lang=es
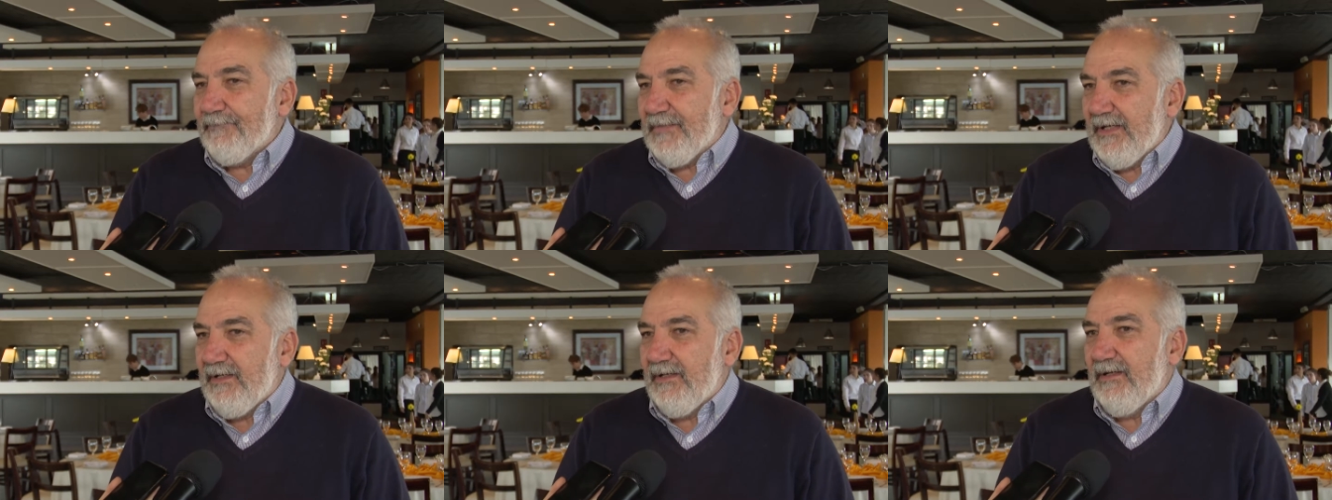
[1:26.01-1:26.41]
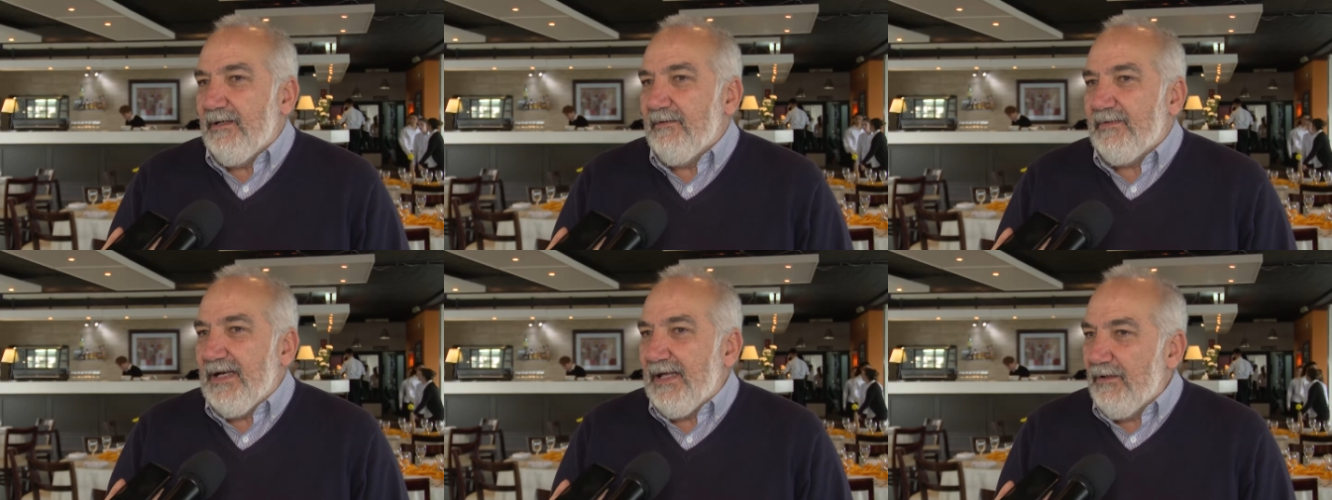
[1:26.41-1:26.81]

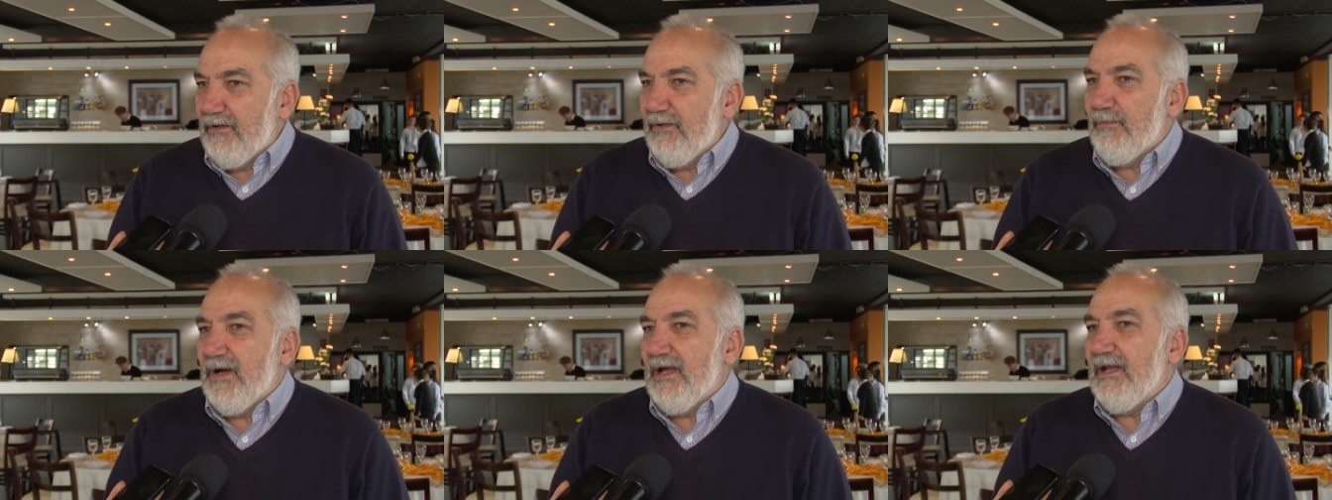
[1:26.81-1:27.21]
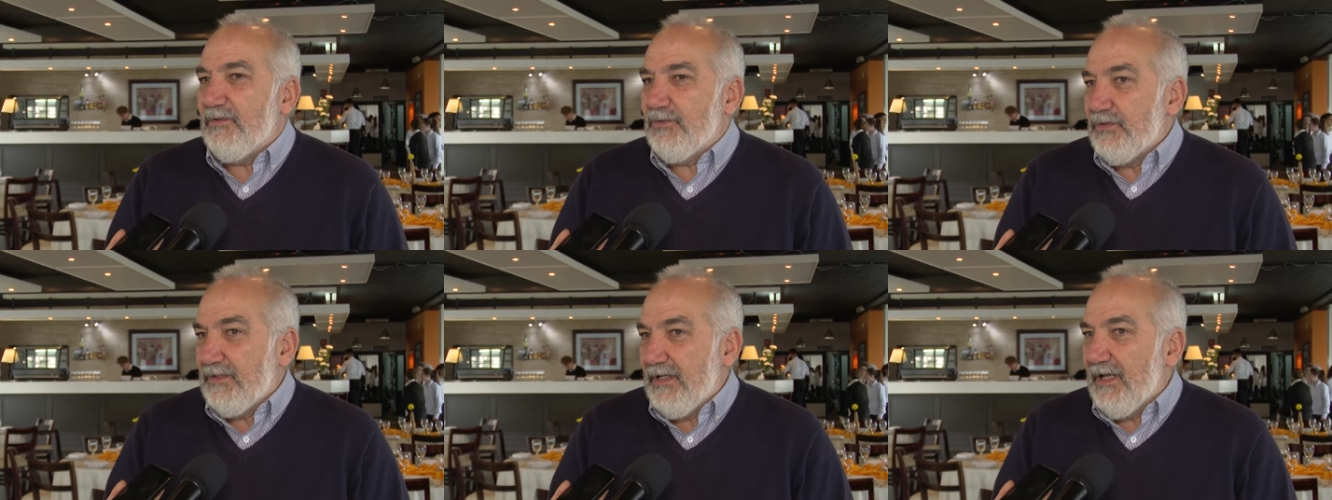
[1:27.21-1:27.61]
que cada vez más la
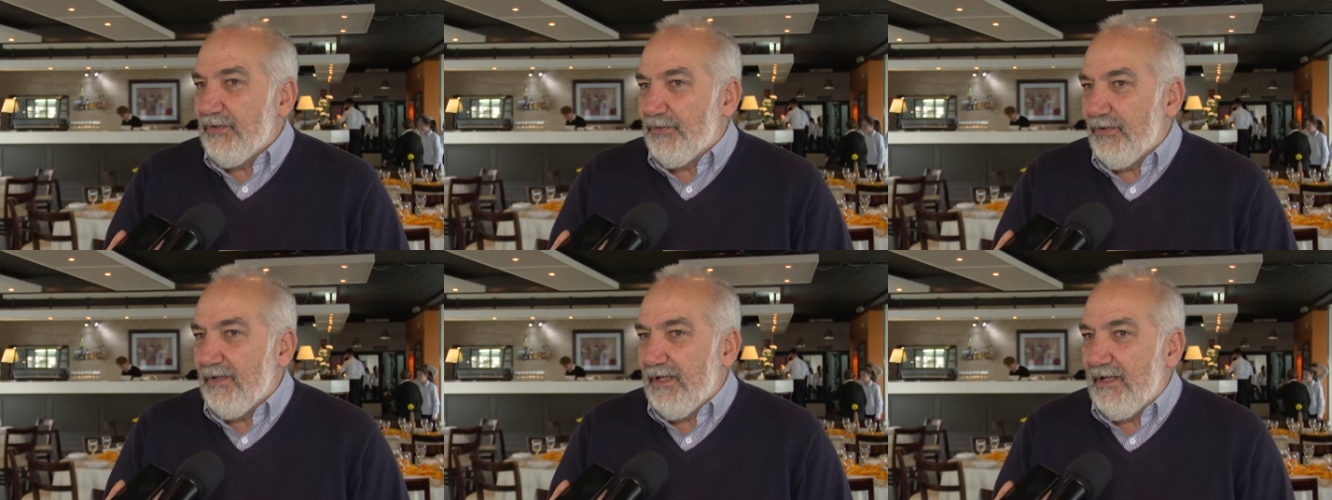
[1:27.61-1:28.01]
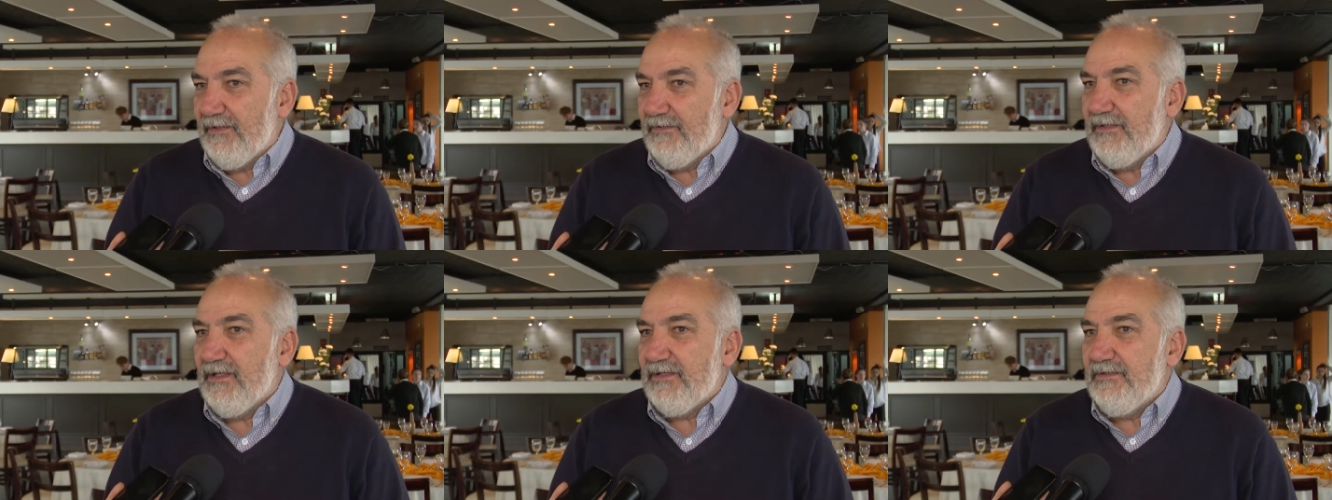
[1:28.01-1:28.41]
sociedad toda, las
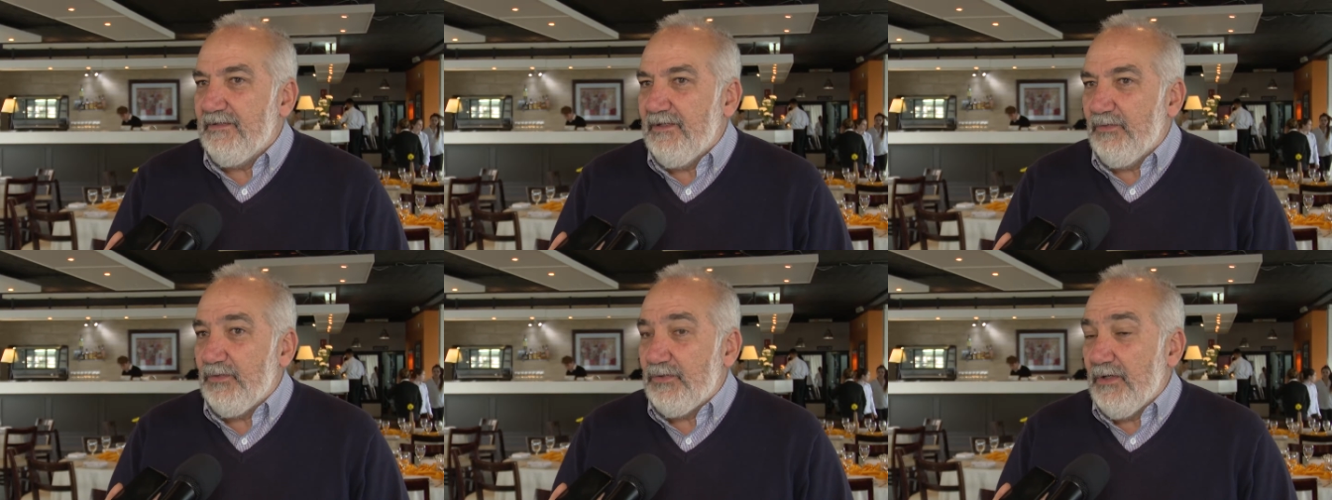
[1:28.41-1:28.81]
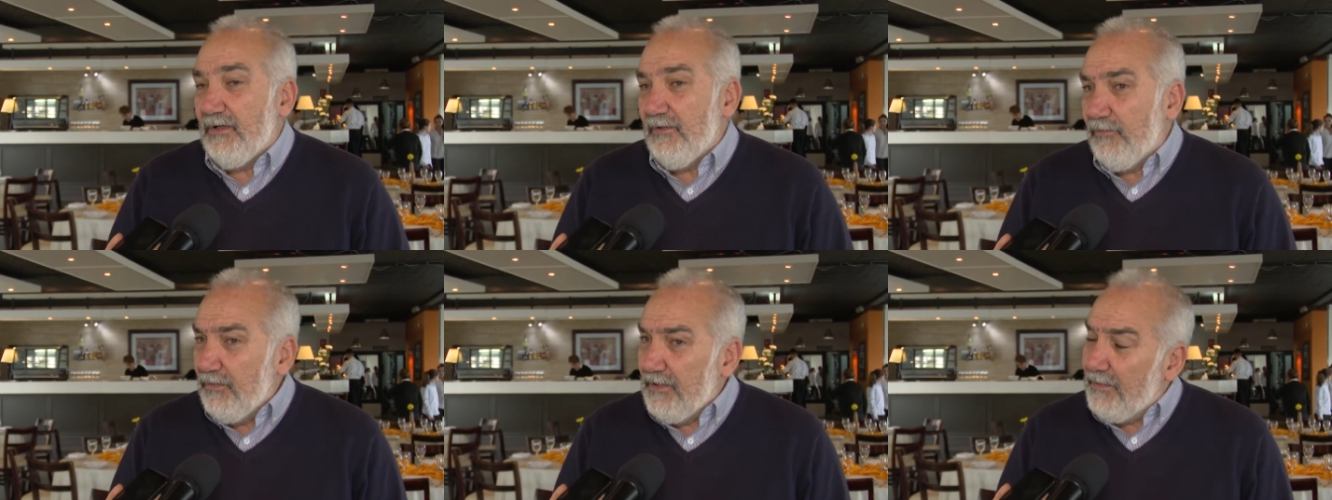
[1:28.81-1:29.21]
distintas
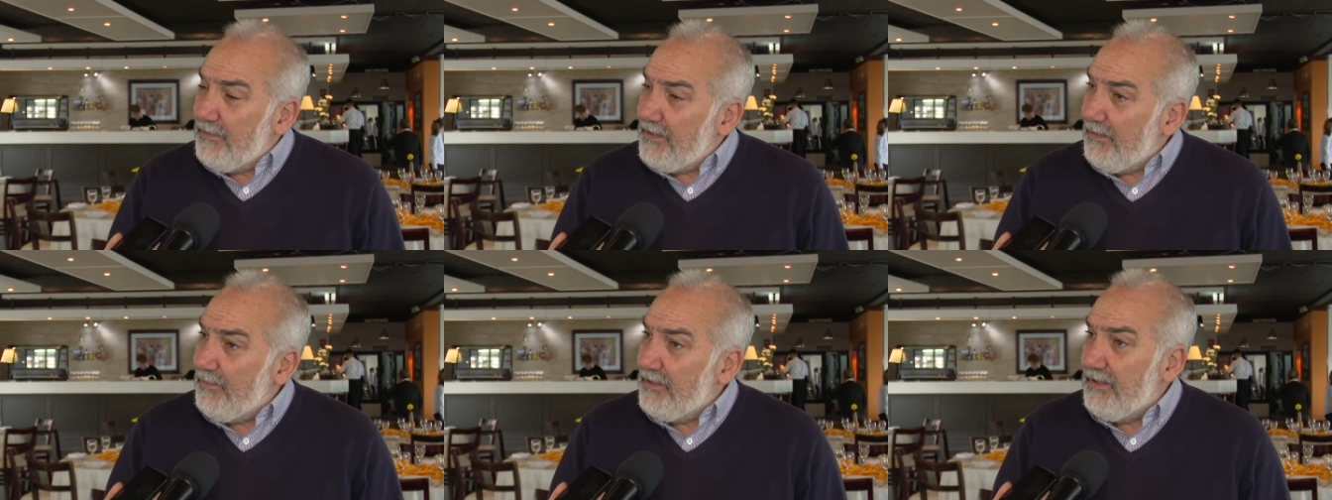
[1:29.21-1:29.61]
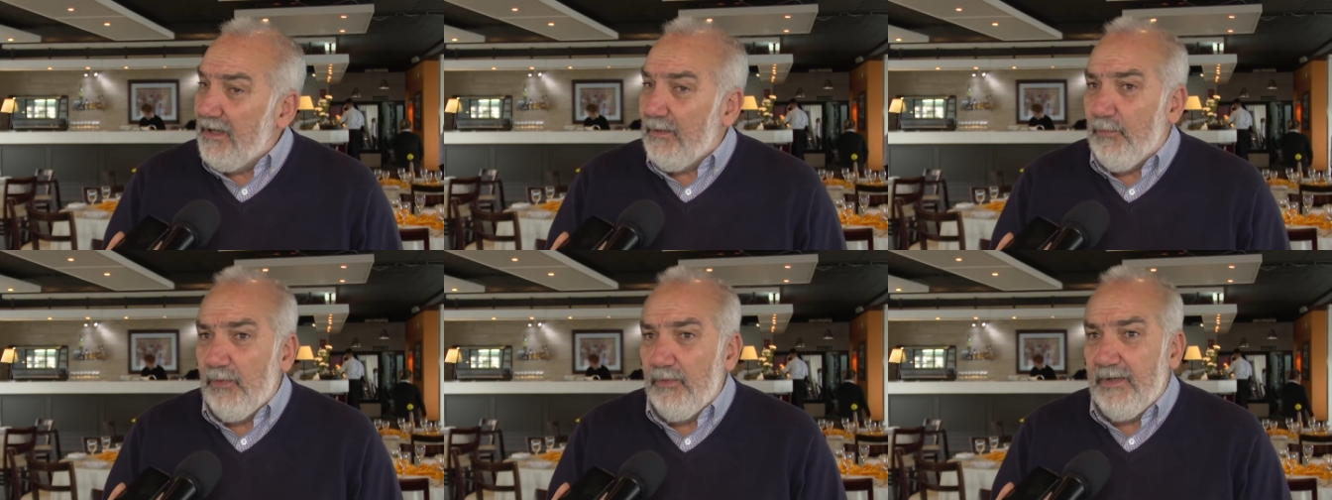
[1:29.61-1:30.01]
instituciones, fundamentalmente
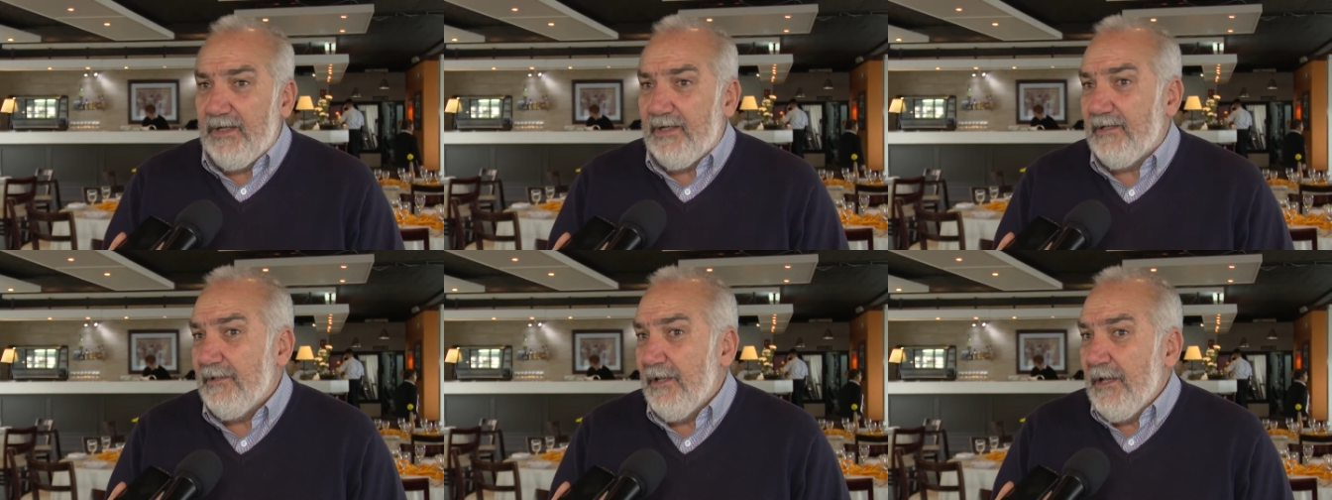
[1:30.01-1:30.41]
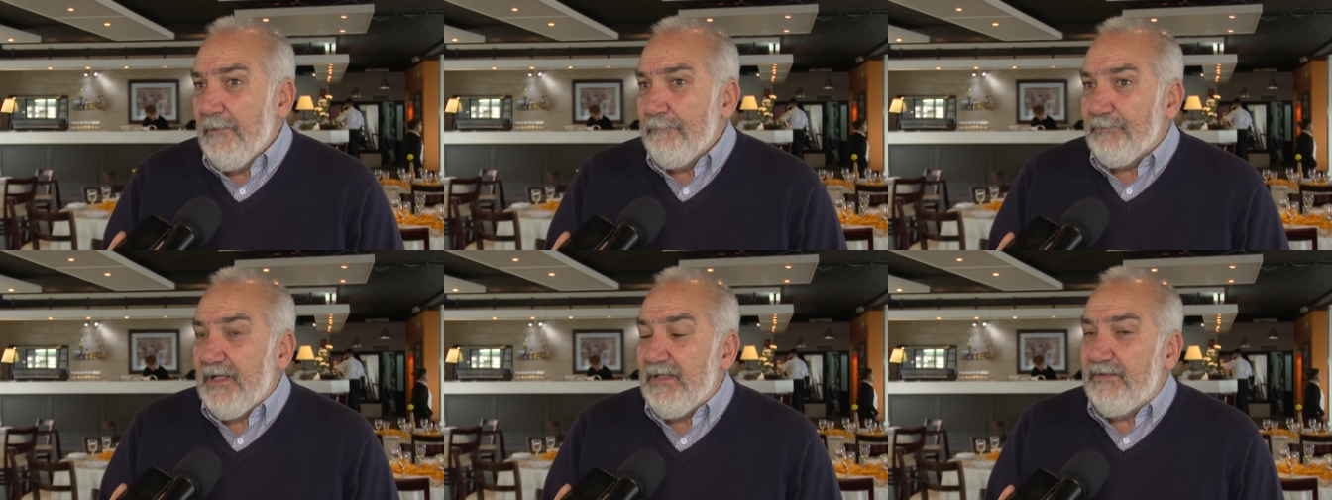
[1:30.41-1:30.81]
las públicas,
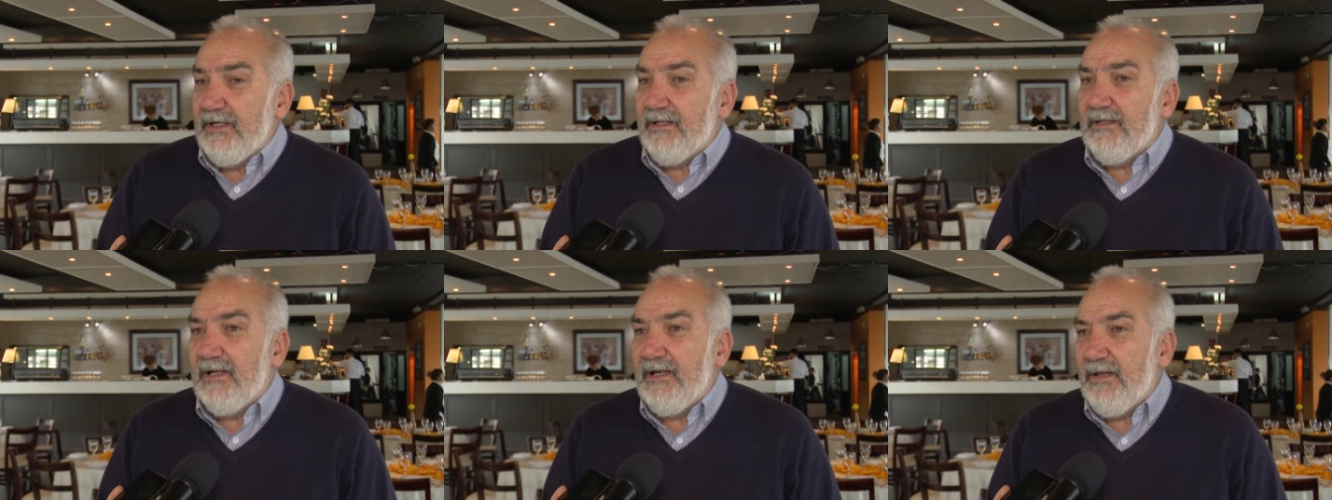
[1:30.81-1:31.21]
entiendan